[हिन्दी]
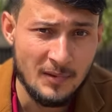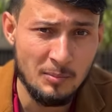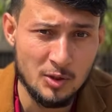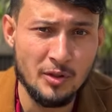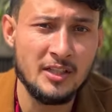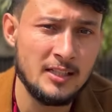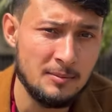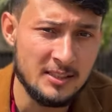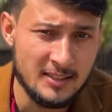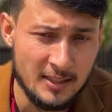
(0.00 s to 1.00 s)
बतौर गिलगित
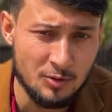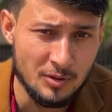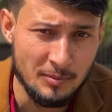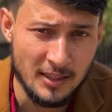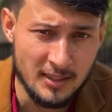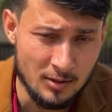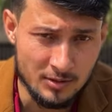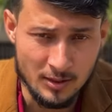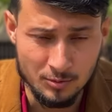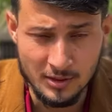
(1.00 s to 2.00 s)
बल्तिस्तान क्योंकि मेरा कर
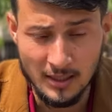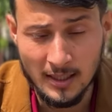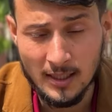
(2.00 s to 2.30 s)
करदूस है